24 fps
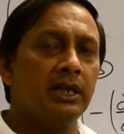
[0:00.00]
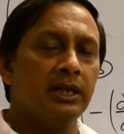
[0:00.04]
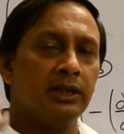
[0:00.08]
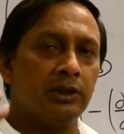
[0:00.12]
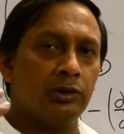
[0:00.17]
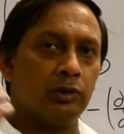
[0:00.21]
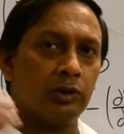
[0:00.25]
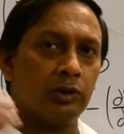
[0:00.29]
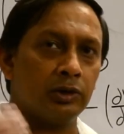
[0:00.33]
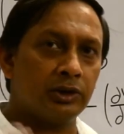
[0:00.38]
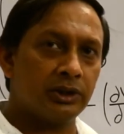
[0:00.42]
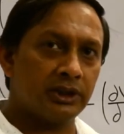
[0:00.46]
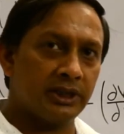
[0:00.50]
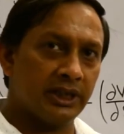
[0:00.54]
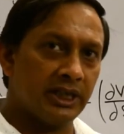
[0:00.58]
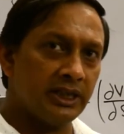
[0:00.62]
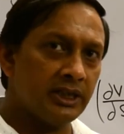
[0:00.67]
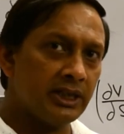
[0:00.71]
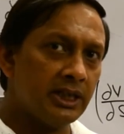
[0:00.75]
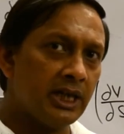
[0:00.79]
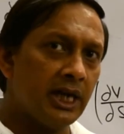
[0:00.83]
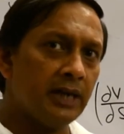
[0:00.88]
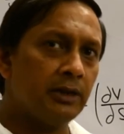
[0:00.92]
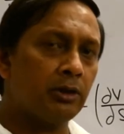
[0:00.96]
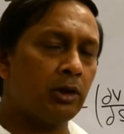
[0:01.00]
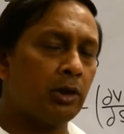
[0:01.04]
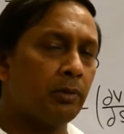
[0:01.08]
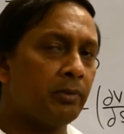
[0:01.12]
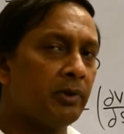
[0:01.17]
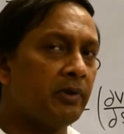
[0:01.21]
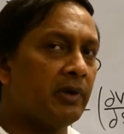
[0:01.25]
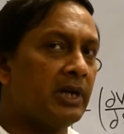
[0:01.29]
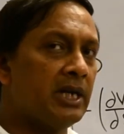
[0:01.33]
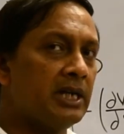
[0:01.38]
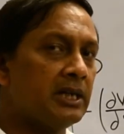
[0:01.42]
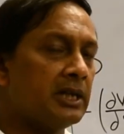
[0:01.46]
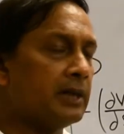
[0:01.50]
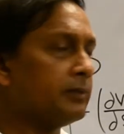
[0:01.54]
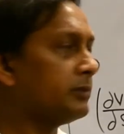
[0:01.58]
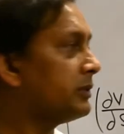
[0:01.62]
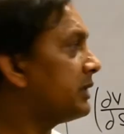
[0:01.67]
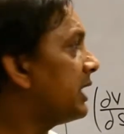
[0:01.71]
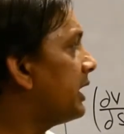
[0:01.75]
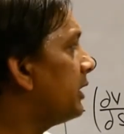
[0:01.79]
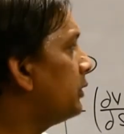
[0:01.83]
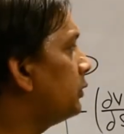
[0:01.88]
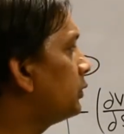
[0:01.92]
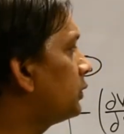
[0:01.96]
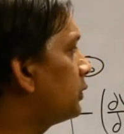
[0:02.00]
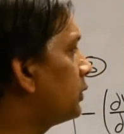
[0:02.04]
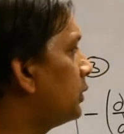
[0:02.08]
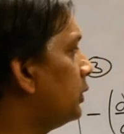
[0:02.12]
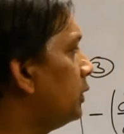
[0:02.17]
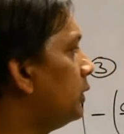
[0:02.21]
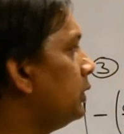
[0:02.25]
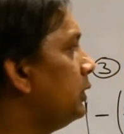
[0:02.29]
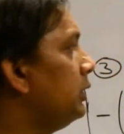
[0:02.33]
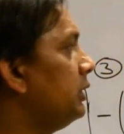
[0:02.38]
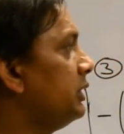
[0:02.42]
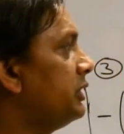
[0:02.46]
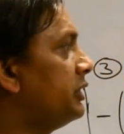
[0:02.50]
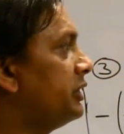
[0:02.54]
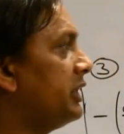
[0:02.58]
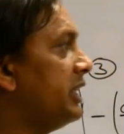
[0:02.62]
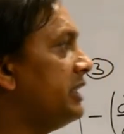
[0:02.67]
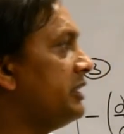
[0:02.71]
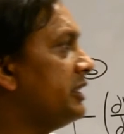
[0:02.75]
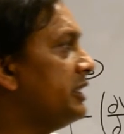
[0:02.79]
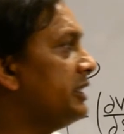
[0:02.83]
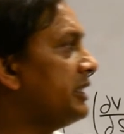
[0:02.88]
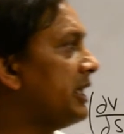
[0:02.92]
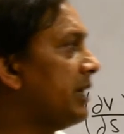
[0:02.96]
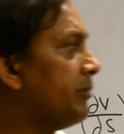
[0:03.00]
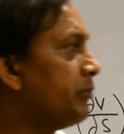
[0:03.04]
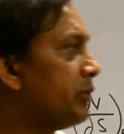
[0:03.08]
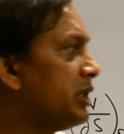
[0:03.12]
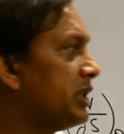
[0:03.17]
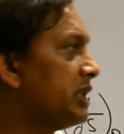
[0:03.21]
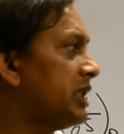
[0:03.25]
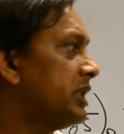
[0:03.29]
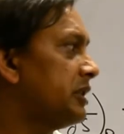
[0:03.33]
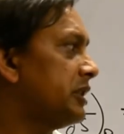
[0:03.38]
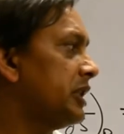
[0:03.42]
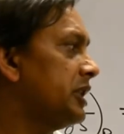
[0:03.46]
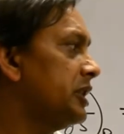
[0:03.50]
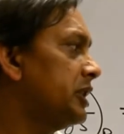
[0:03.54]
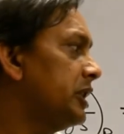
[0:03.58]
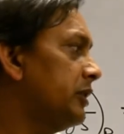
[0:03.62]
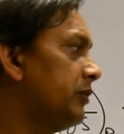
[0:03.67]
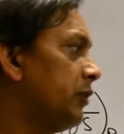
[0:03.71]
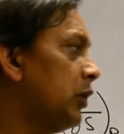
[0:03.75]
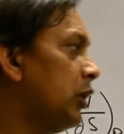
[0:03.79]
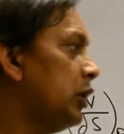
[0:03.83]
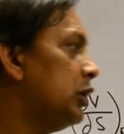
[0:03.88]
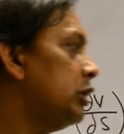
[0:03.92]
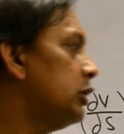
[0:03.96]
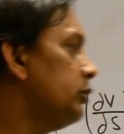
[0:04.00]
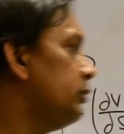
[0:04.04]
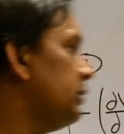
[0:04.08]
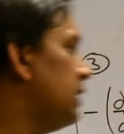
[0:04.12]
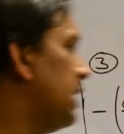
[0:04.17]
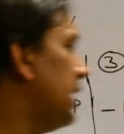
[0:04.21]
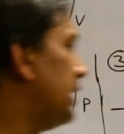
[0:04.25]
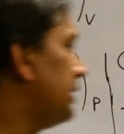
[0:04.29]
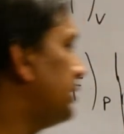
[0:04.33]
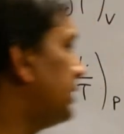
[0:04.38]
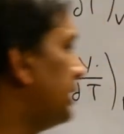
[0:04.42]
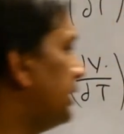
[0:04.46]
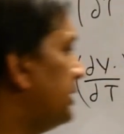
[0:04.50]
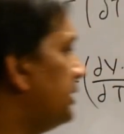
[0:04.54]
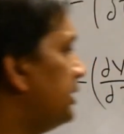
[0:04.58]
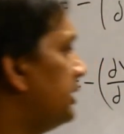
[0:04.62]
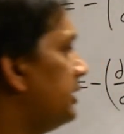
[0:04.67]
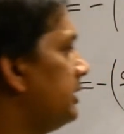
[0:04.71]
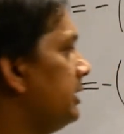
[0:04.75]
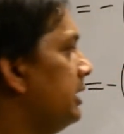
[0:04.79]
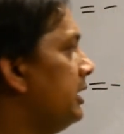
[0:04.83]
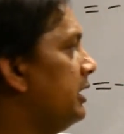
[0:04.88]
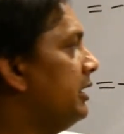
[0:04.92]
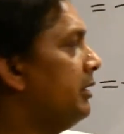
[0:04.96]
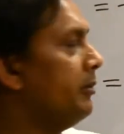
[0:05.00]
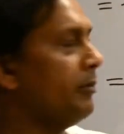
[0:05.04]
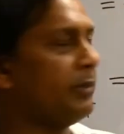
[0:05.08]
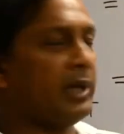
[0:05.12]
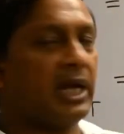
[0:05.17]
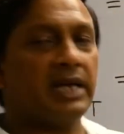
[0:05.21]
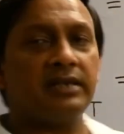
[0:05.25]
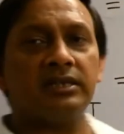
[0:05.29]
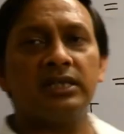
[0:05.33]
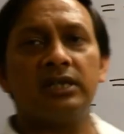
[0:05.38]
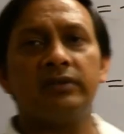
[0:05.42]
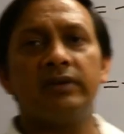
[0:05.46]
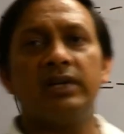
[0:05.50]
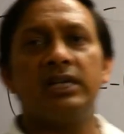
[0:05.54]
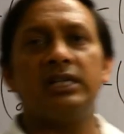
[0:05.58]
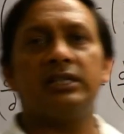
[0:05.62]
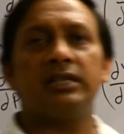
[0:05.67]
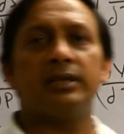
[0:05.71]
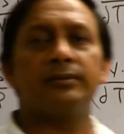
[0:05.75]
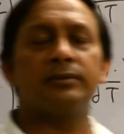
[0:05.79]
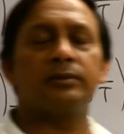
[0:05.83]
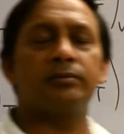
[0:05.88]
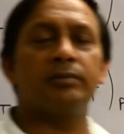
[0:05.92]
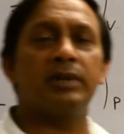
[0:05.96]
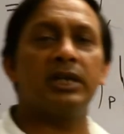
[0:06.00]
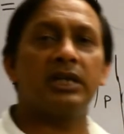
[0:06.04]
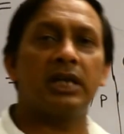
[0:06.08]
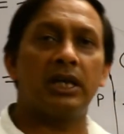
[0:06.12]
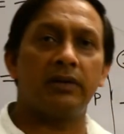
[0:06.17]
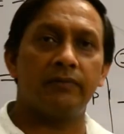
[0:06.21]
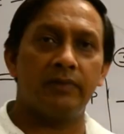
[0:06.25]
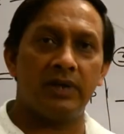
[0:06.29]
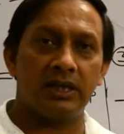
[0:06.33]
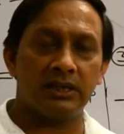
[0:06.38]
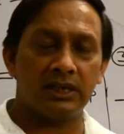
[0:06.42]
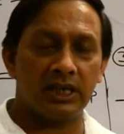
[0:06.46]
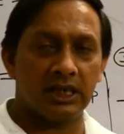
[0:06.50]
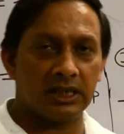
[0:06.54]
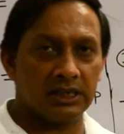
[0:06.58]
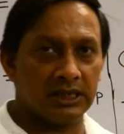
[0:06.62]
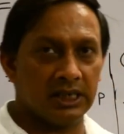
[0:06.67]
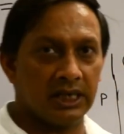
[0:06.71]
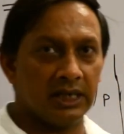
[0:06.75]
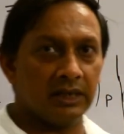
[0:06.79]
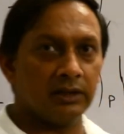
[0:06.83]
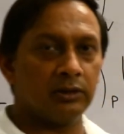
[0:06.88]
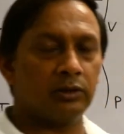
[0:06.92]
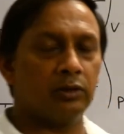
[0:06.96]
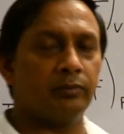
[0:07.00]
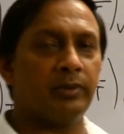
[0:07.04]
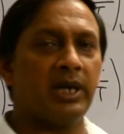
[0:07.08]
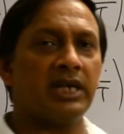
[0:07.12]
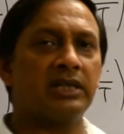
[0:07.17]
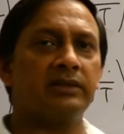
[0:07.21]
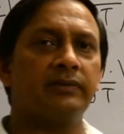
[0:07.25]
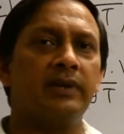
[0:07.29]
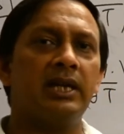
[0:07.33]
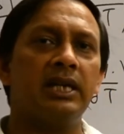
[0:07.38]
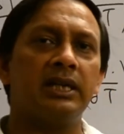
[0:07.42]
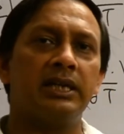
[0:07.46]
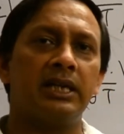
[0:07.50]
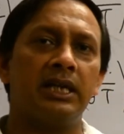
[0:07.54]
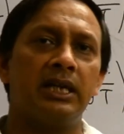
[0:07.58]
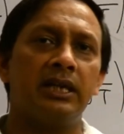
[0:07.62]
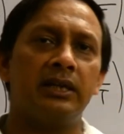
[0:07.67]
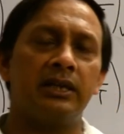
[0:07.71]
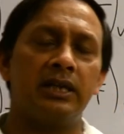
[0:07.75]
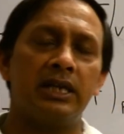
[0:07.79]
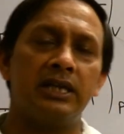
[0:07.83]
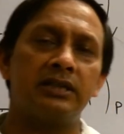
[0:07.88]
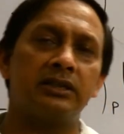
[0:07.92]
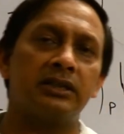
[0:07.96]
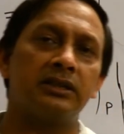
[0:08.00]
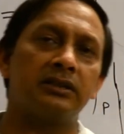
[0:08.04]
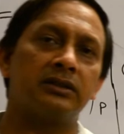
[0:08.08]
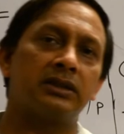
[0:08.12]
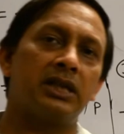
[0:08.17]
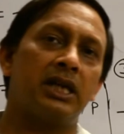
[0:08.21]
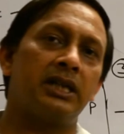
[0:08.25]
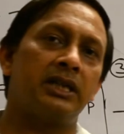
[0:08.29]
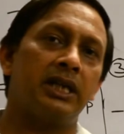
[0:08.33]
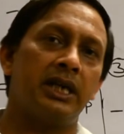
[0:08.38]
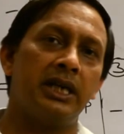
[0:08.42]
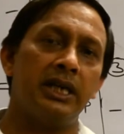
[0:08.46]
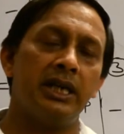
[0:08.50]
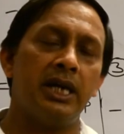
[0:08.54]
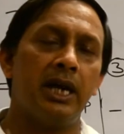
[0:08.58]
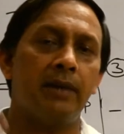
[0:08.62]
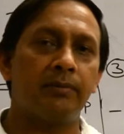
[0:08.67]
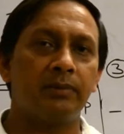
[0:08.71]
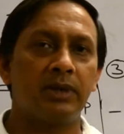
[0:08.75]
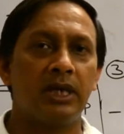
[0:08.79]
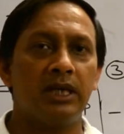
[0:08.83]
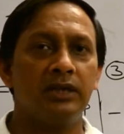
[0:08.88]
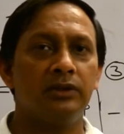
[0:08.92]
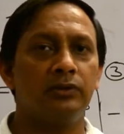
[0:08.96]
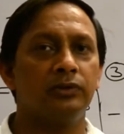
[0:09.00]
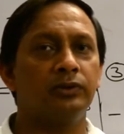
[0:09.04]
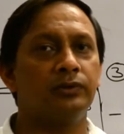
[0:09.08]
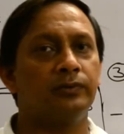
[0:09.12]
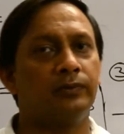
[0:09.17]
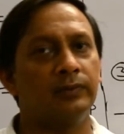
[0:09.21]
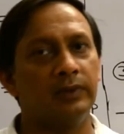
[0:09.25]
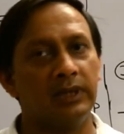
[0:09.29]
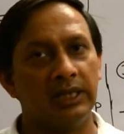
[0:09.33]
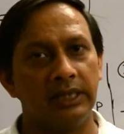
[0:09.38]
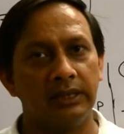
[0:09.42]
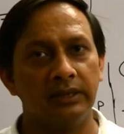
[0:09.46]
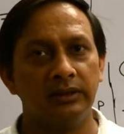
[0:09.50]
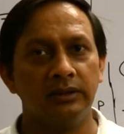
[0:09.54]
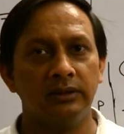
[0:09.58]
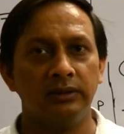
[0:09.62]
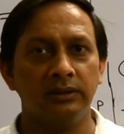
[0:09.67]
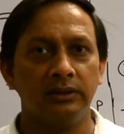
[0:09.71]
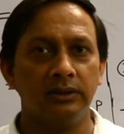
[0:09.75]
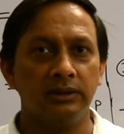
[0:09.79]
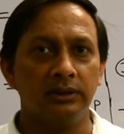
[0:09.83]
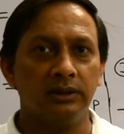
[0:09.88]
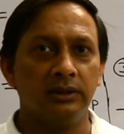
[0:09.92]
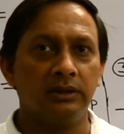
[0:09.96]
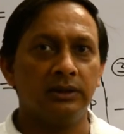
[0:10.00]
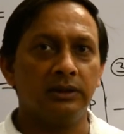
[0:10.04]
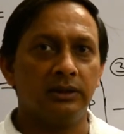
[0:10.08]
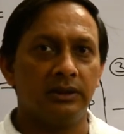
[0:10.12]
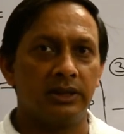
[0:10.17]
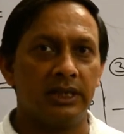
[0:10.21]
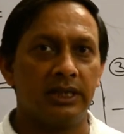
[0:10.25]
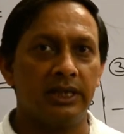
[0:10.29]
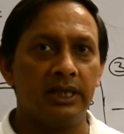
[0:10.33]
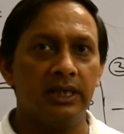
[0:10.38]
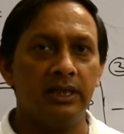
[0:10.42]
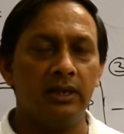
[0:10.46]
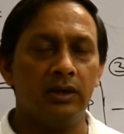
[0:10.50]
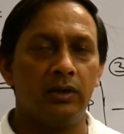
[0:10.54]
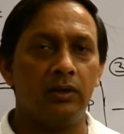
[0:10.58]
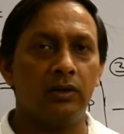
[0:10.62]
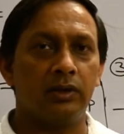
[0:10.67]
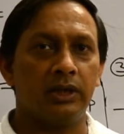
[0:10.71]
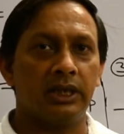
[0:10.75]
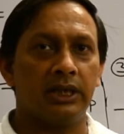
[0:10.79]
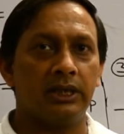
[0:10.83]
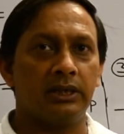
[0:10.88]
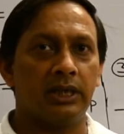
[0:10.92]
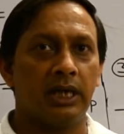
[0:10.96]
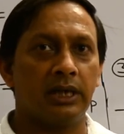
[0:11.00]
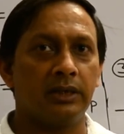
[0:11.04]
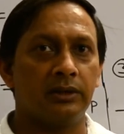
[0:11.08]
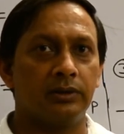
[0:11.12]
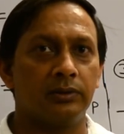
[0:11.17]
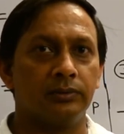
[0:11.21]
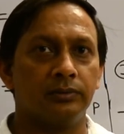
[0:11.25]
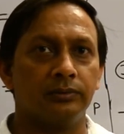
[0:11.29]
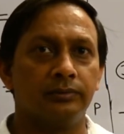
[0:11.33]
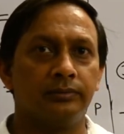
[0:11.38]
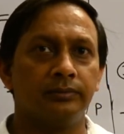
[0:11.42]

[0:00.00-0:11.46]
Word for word: जो चेंज इन एंट्रोपी वाली टर्म्स है उसको चेंज इन टेम्परेचर चेंज इन वॉल्यूम या चेंज इन प्रेशर वाली टर्म्स में कन्वर्ट कर दिया है तो मैक्सवेल के रिलेशंस का यही आपका यूजफुल है ठीक है ओके थैंक यू